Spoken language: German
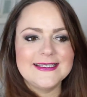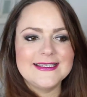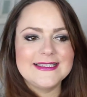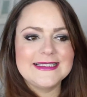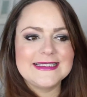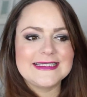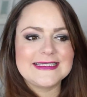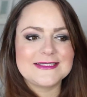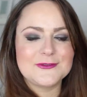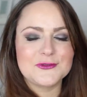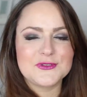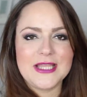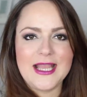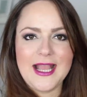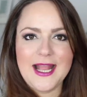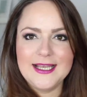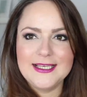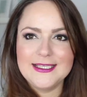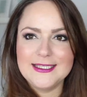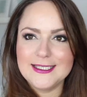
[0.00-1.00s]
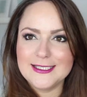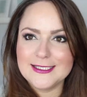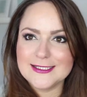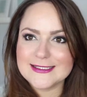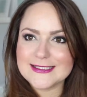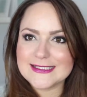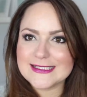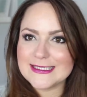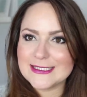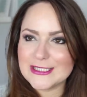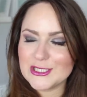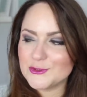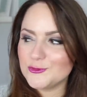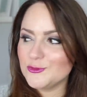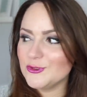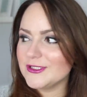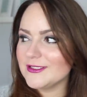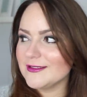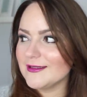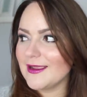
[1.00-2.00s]
ist total ins
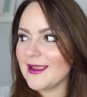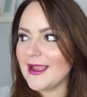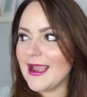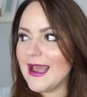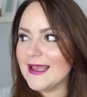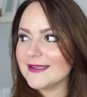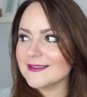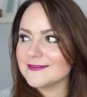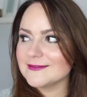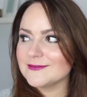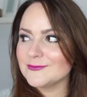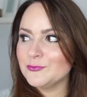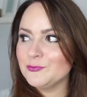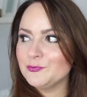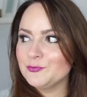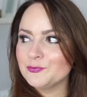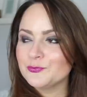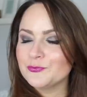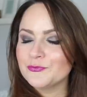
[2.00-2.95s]
Hintertürchen geraten.